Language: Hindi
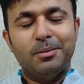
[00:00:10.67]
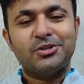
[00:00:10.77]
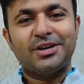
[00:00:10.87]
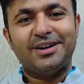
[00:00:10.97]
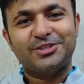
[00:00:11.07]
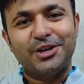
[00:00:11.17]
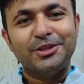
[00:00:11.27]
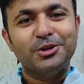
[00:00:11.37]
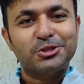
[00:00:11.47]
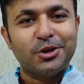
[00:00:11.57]
नमस्कार जय
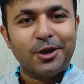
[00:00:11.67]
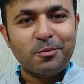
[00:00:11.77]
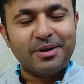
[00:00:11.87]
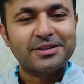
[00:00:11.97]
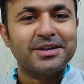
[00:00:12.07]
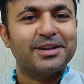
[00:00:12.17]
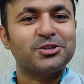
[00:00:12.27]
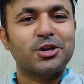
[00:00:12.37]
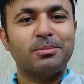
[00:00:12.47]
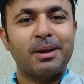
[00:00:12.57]
हिंद दोस्तों आयो मेरे सारे
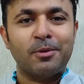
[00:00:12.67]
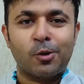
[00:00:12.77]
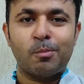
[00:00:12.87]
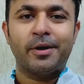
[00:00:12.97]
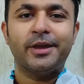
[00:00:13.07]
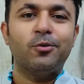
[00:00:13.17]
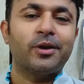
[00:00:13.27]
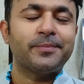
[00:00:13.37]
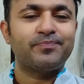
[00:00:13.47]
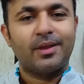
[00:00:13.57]
शेयर भाई बिल्कुल बढ़िया
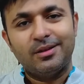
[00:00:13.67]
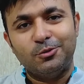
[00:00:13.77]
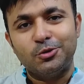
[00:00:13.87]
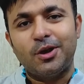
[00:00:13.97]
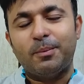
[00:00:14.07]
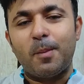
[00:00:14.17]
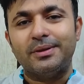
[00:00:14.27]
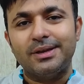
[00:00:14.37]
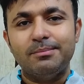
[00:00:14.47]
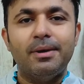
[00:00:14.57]
होंगे दोस्तों आपको
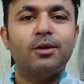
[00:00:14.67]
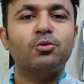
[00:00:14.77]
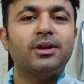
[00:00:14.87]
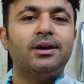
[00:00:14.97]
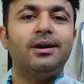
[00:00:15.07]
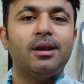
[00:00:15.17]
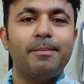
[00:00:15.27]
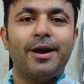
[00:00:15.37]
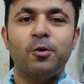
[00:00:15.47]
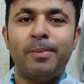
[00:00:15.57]
पता है मारुति का
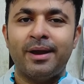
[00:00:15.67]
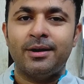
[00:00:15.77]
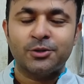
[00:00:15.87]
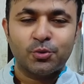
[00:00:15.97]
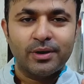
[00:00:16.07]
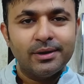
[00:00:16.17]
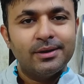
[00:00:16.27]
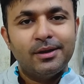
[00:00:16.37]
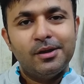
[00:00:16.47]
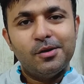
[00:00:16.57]
अरबैनो पैक आ चुका है
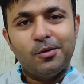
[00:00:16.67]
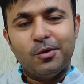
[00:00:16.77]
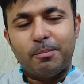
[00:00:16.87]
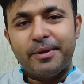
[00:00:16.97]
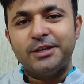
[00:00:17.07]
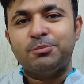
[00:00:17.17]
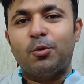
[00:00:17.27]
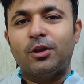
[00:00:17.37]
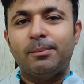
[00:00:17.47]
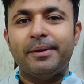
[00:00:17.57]
और बेस
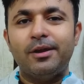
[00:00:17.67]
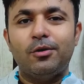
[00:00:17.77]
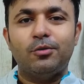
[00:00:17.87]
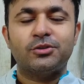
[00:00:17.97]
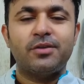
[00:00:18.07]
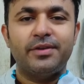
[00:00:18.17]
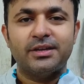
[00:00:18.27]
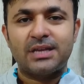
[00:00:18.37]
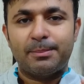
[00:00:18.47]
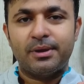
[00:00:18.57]
मॉडल पे और उसके
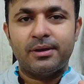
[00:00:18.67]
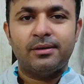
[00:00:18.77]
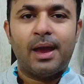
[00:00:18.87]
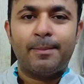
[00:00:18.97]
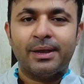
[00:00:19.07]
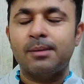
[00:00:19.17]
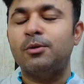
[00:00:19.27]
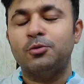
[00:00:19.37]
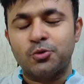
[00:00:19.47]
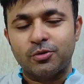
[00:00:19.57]
वेक्साई पे
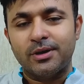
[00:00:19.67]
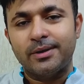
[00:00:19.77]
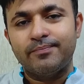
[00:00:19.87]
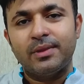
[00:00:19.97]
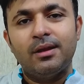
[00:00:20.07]
एप्लीकेबल हो चुका है